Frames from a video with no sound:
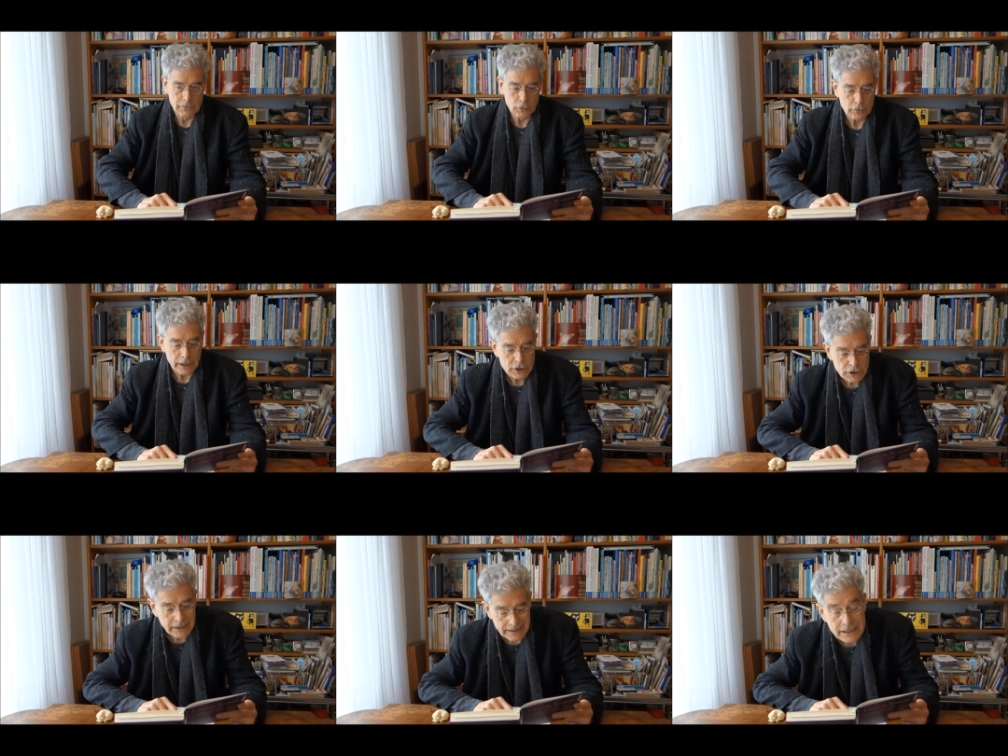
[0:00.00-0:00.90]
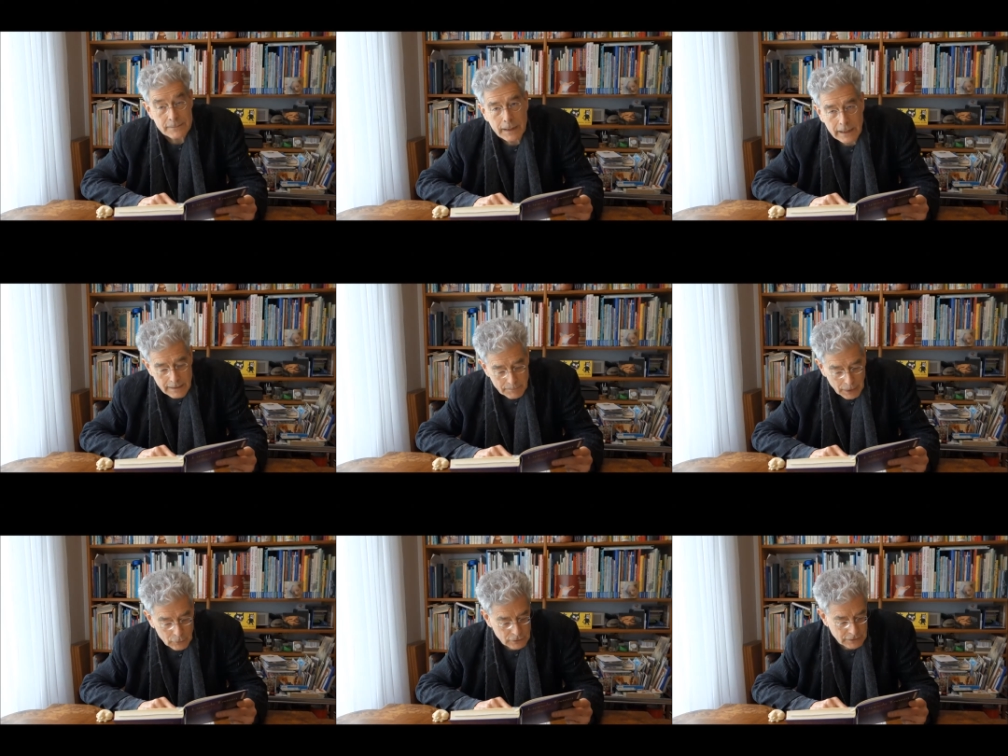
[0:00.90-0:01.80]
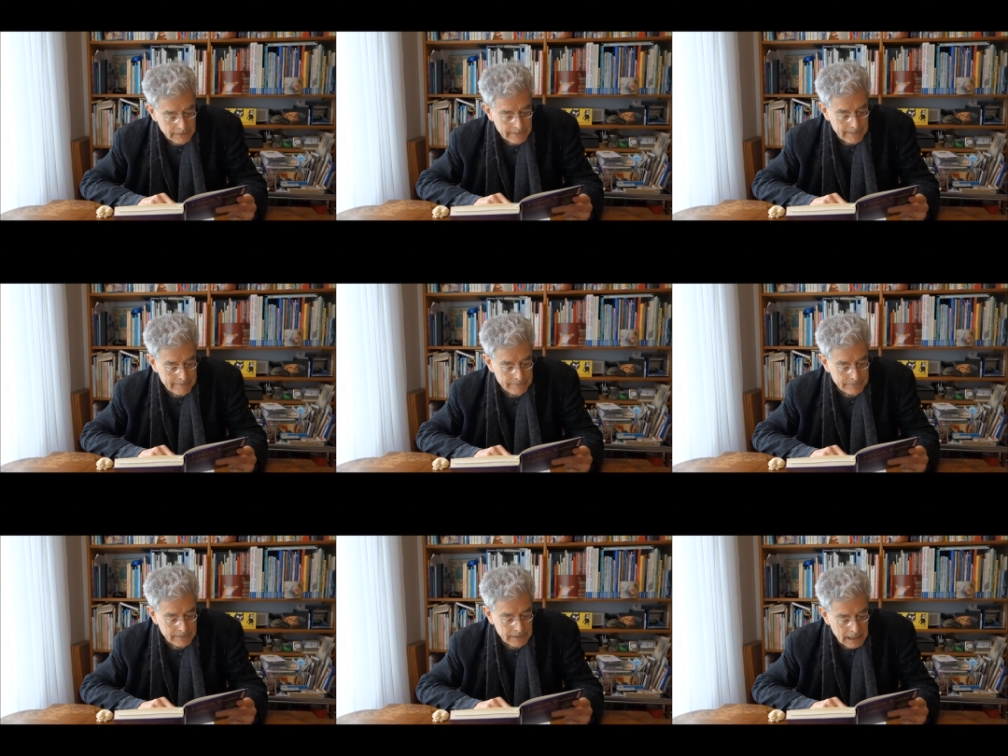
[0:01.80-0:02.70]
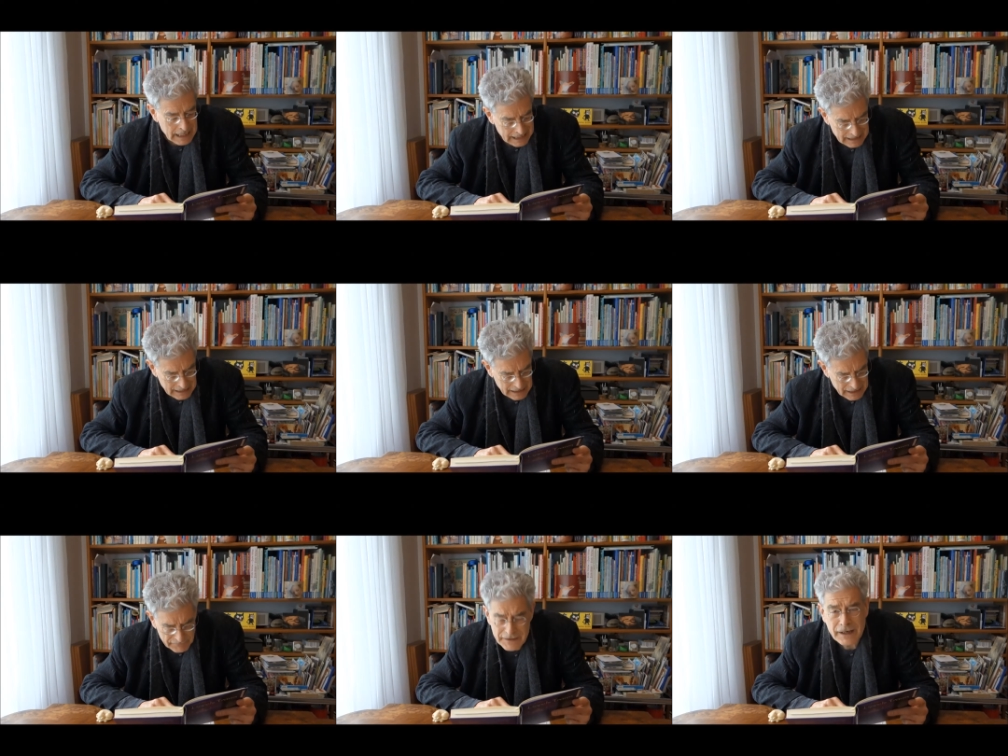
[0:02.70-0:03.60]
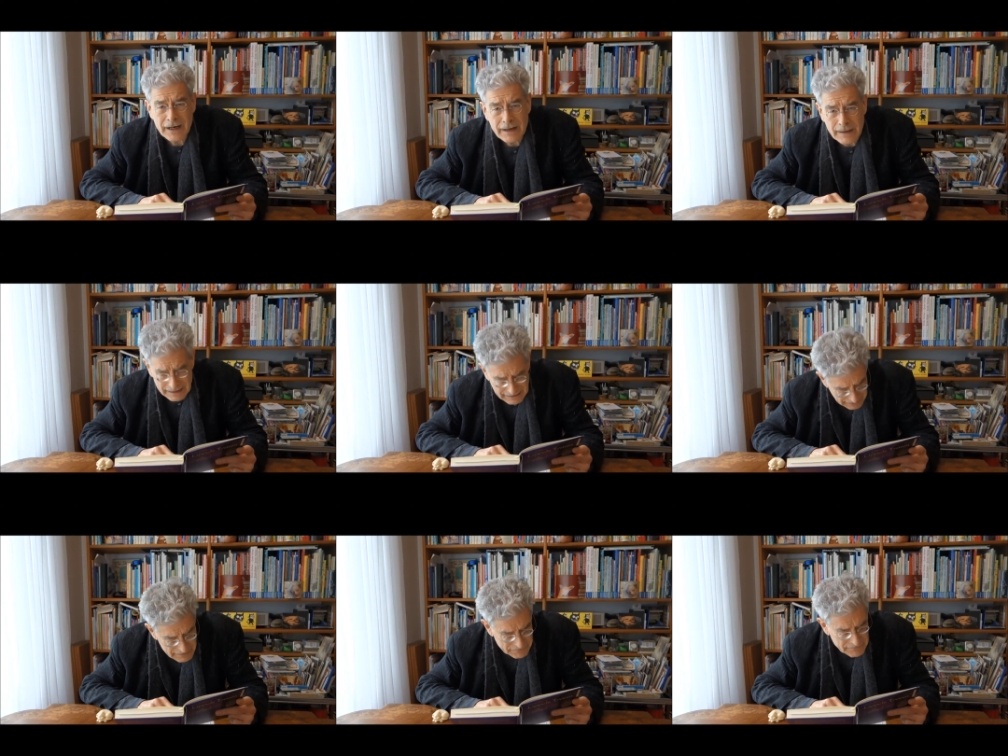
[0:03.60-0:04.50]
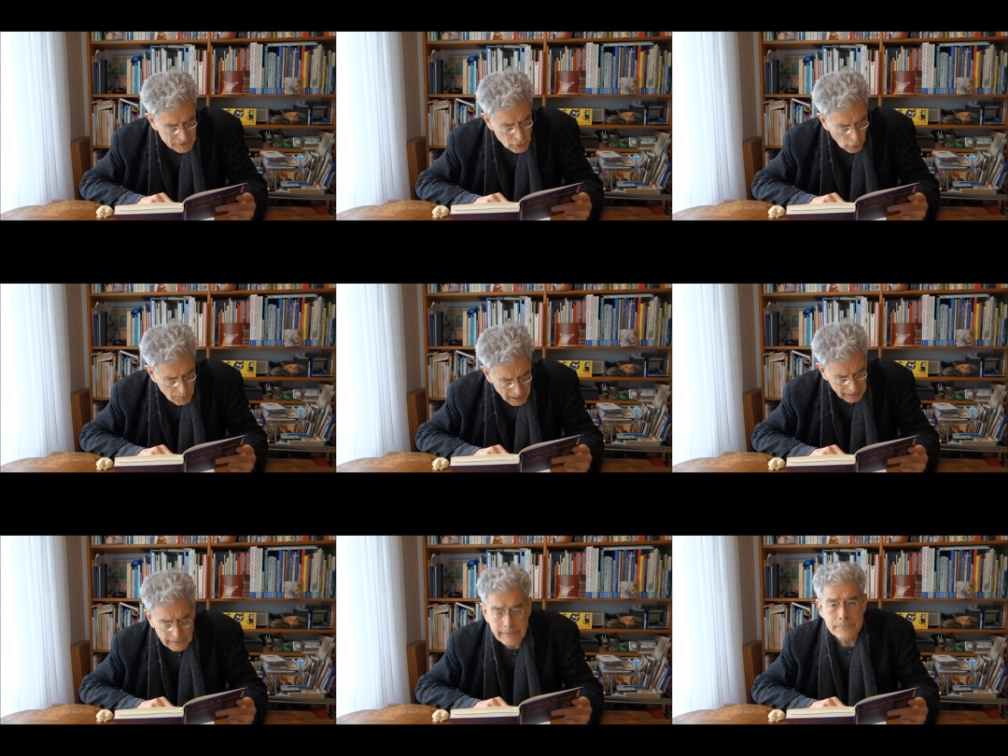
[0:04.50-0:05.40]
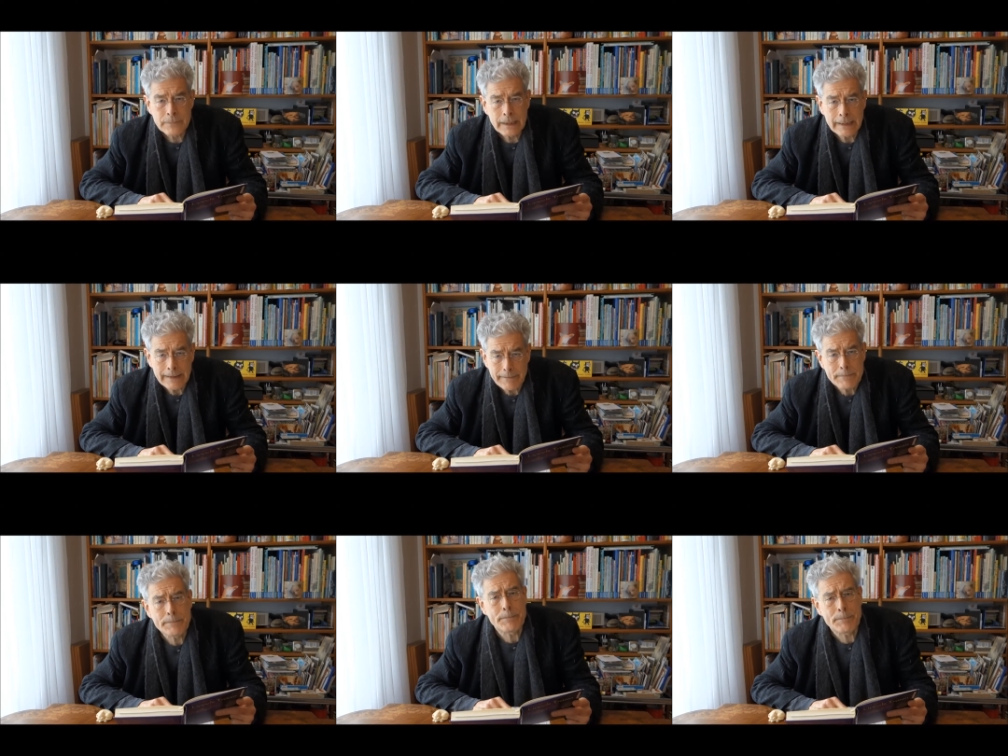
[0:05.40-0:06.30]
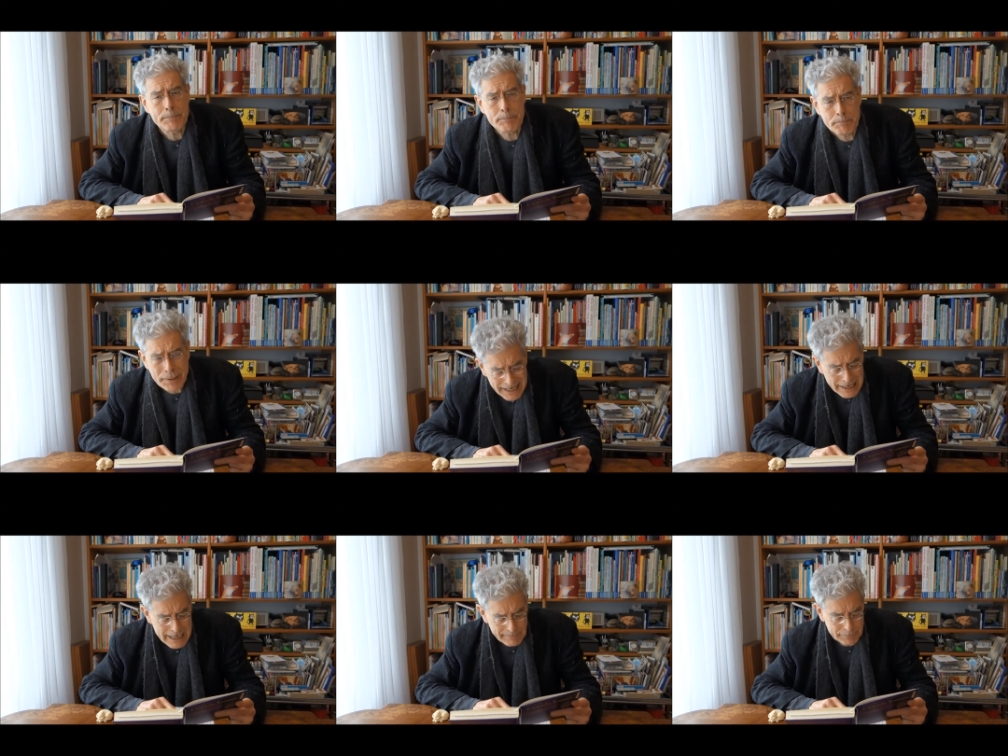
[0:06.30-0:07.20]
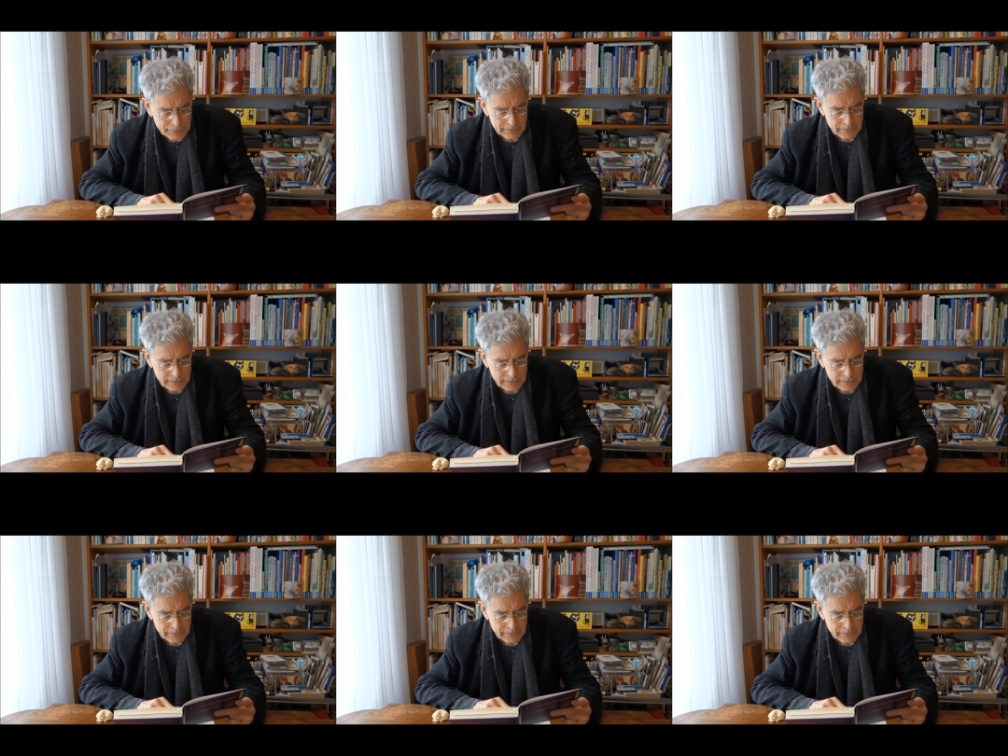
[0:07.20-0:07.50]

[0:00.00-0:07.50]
Nun entstand erstmal eine Pause. Elvira rief nochmal. Philipp!